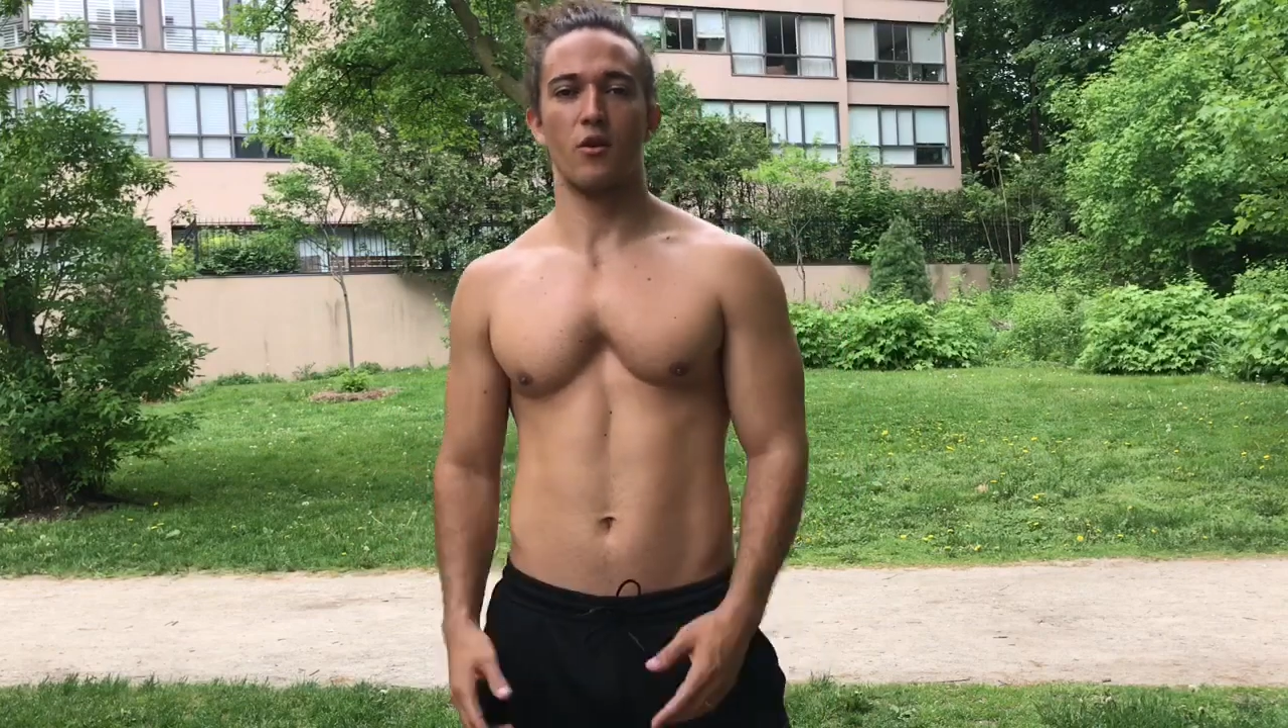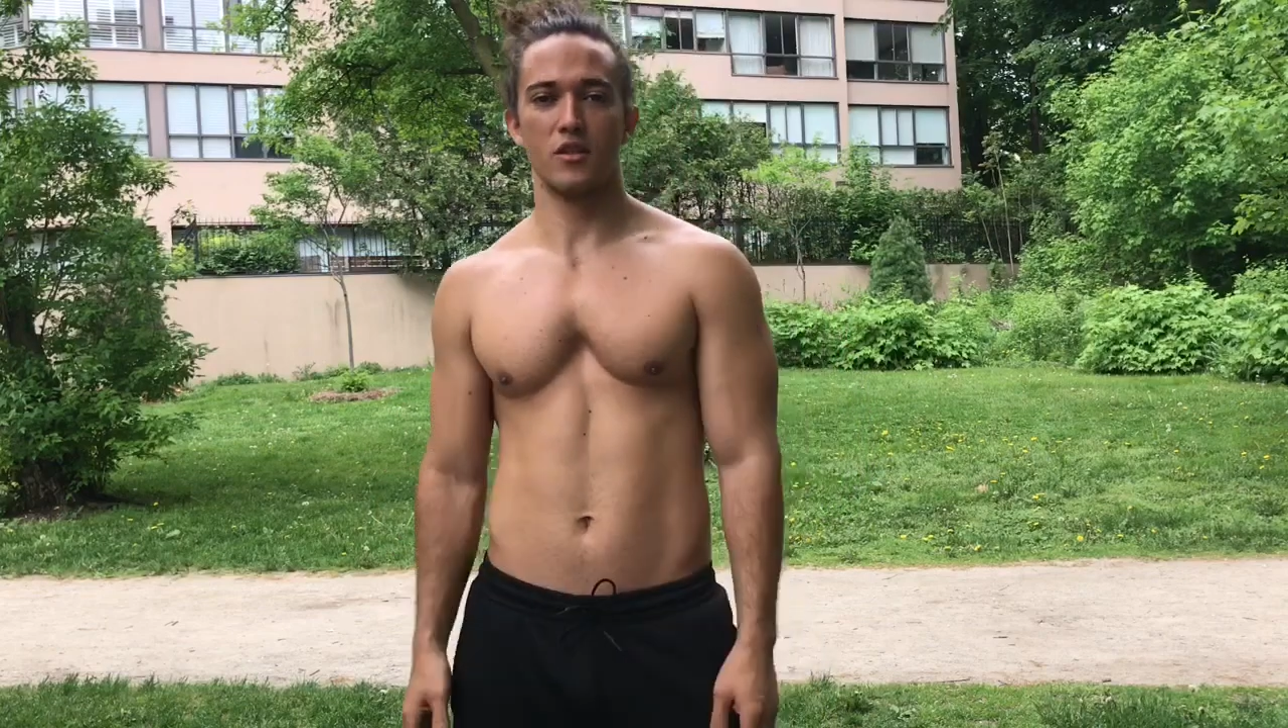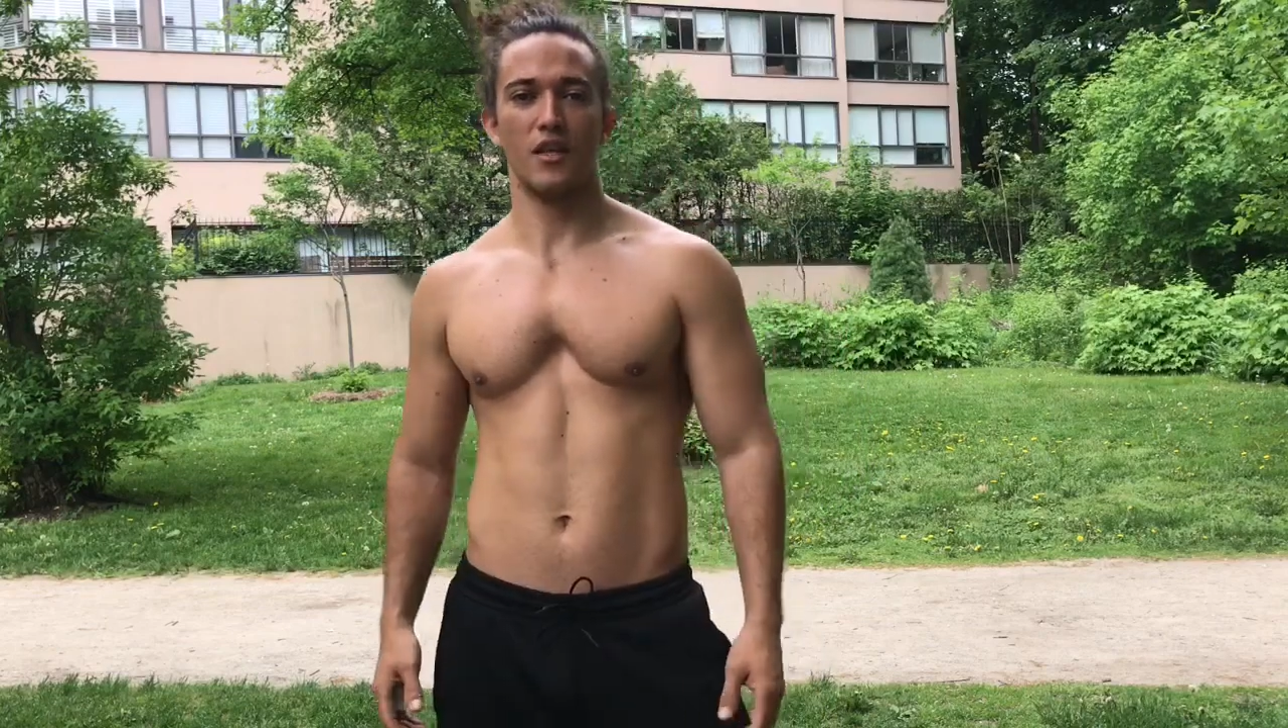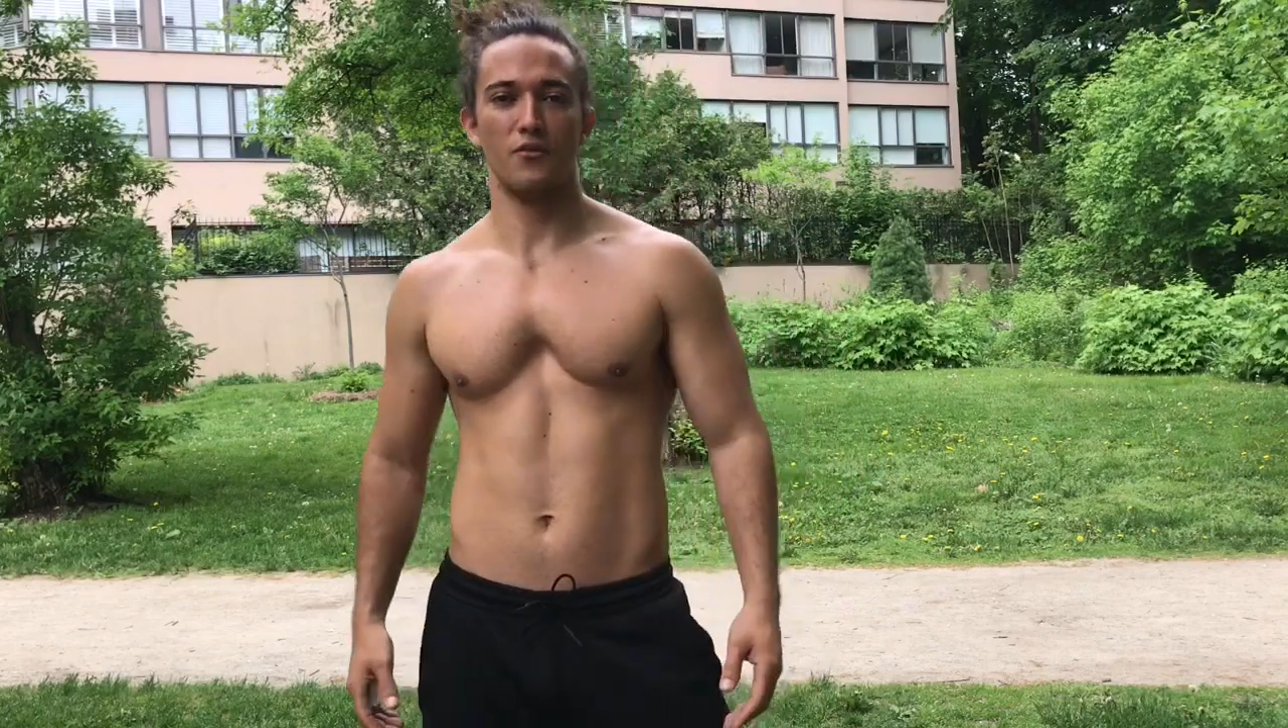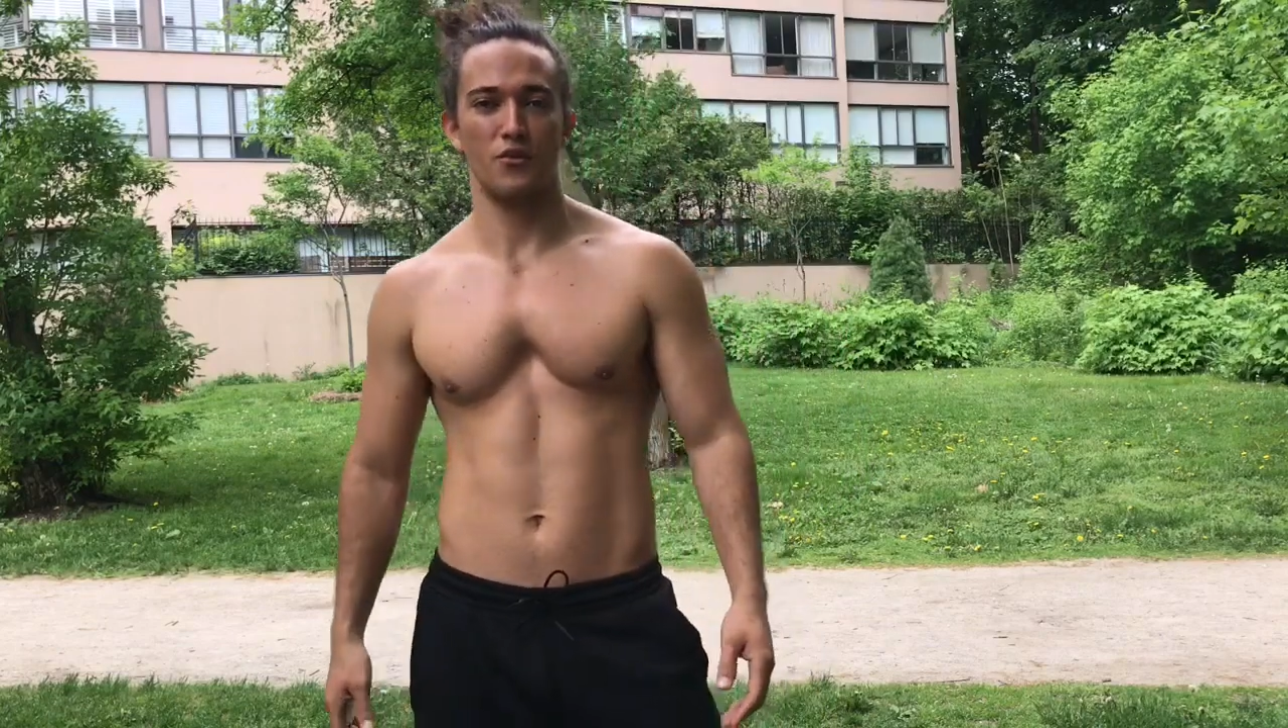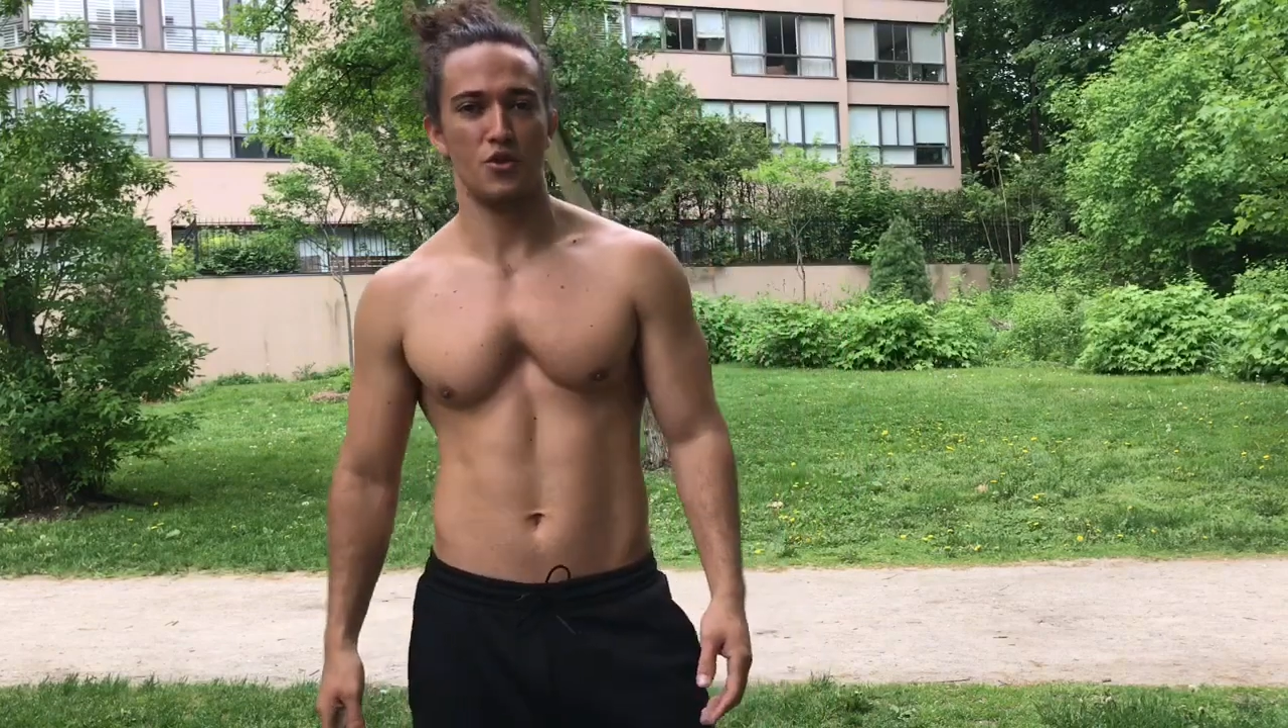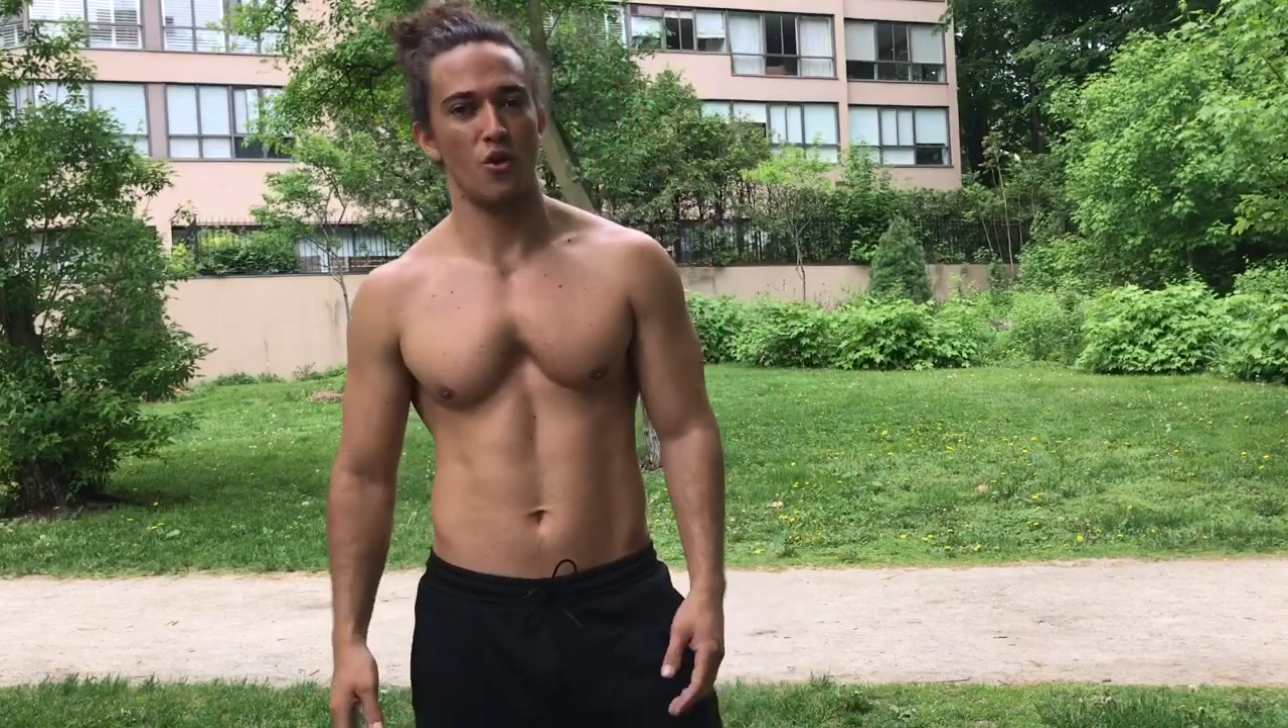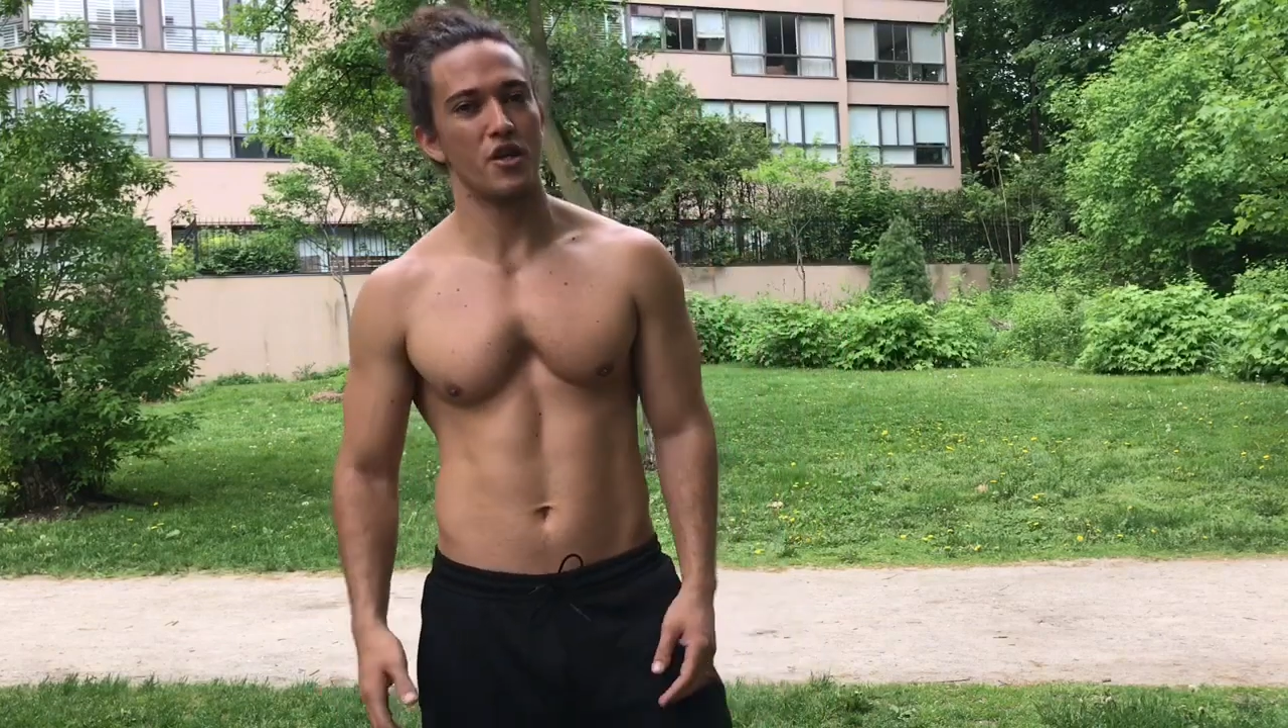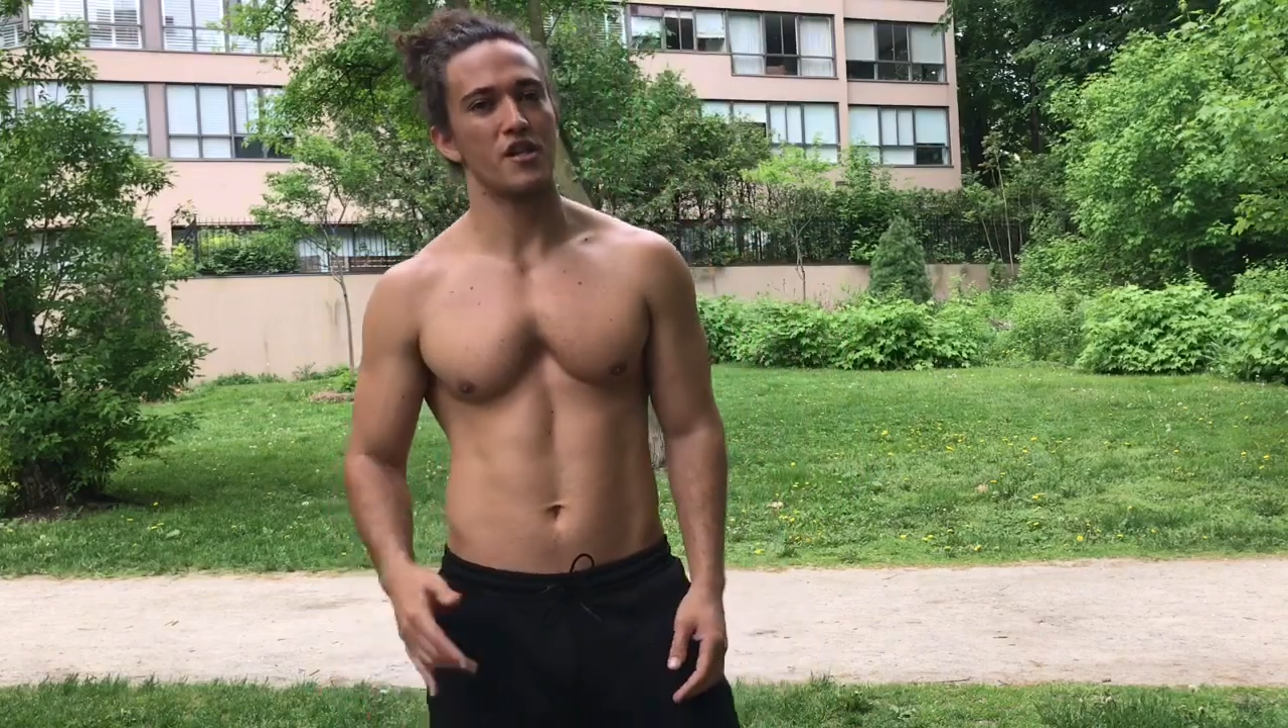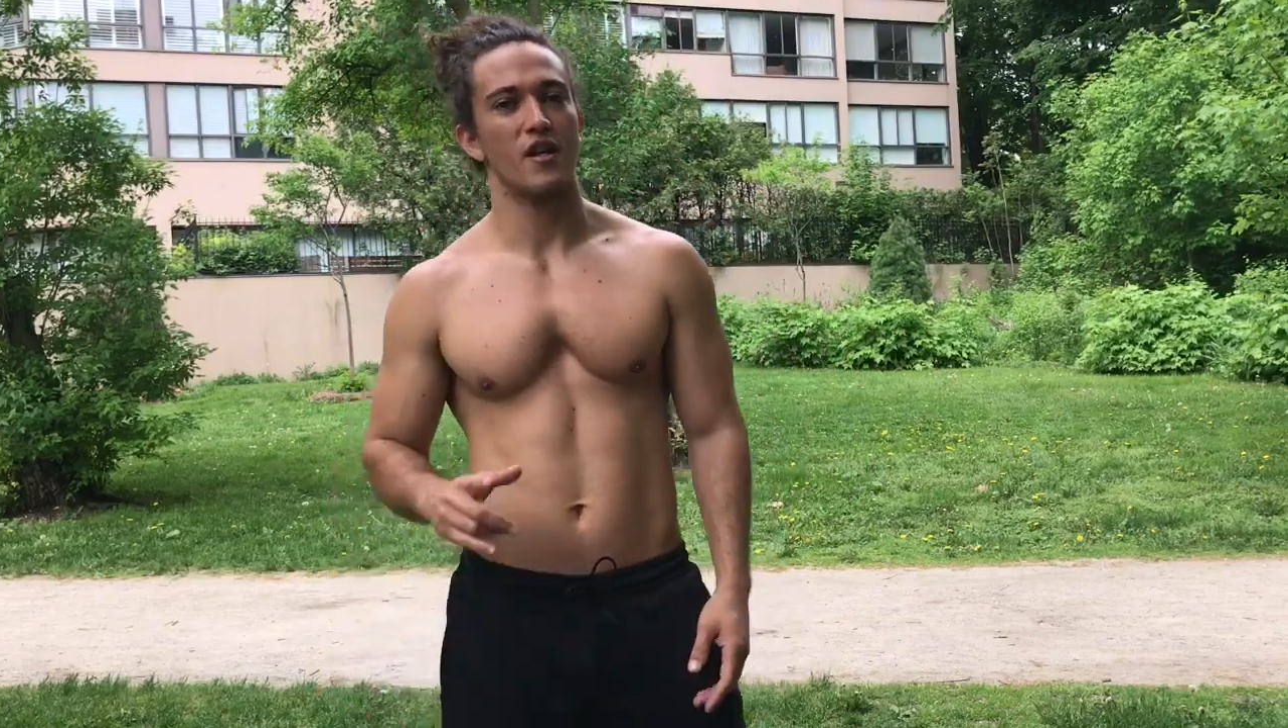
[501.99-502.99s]
gostado do vídeo de
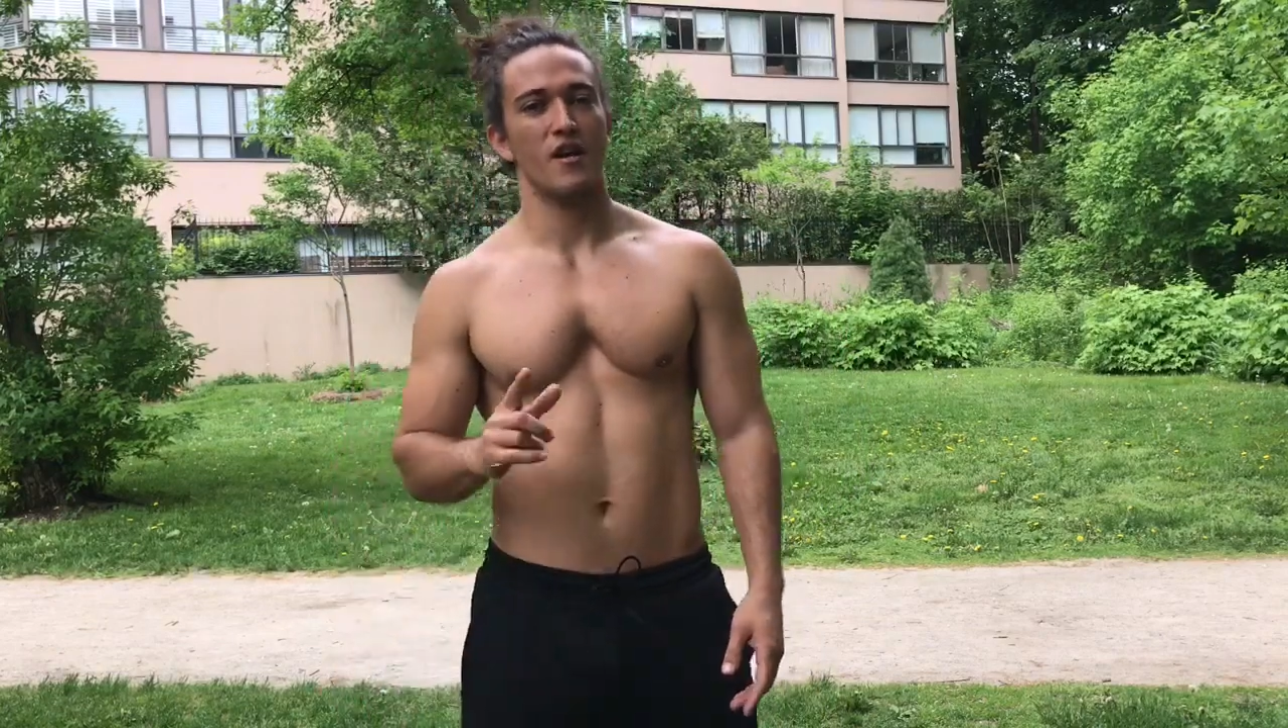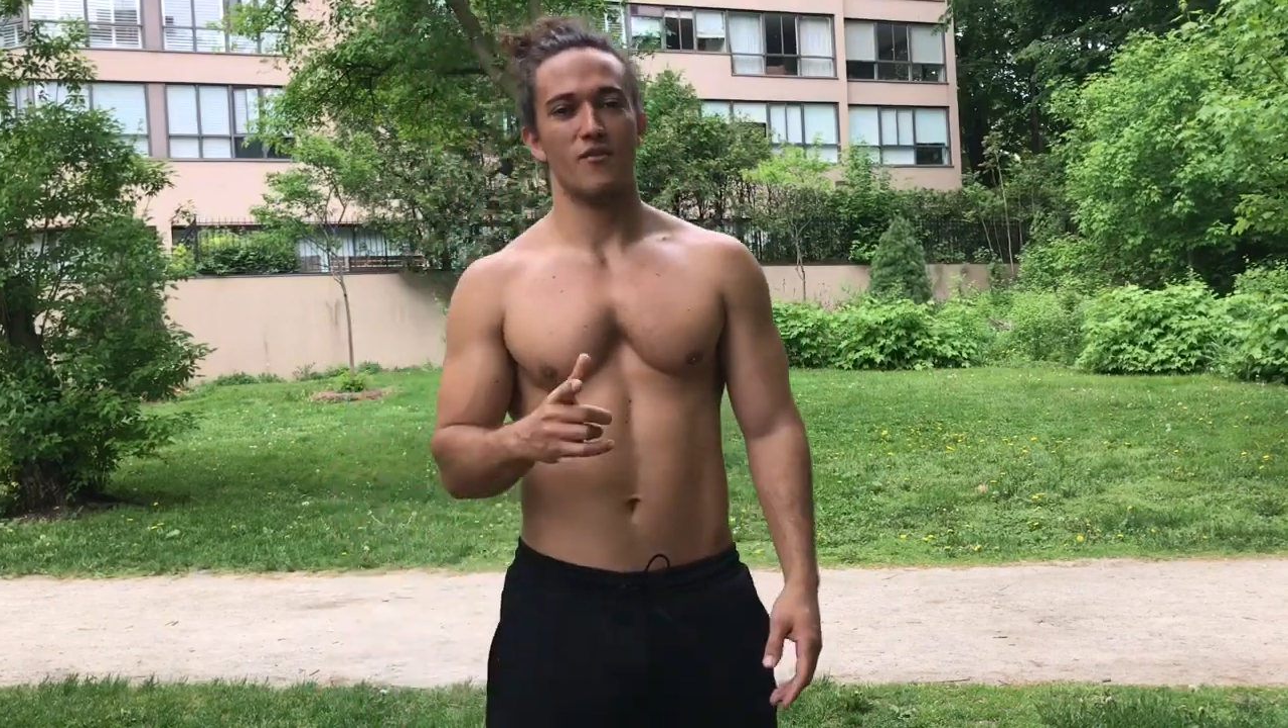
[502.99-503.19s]
hoje.